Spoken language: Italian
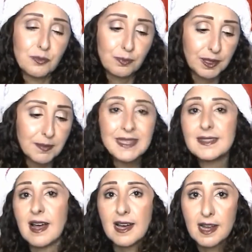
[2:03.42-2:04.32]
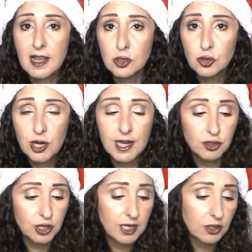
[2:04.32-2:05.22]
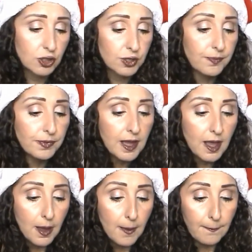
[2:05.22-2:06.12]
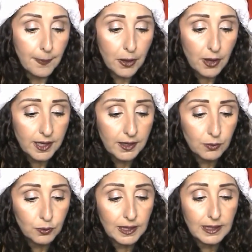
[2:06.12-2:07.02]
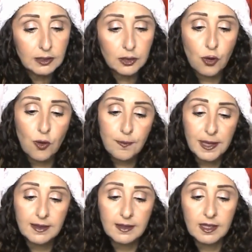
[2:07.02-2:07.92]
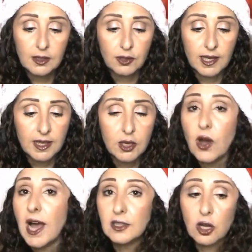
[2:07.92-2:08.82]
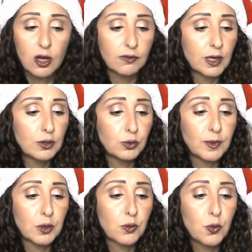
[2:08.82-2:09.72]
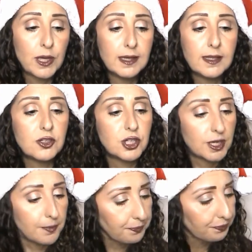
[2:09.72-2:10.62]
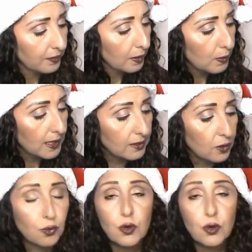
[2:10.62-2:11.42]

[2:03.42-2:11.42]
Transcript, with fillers: un po' di mascara ecc ecc ecc poi un altro ombrettino che io adoro è il numero 15 questo è un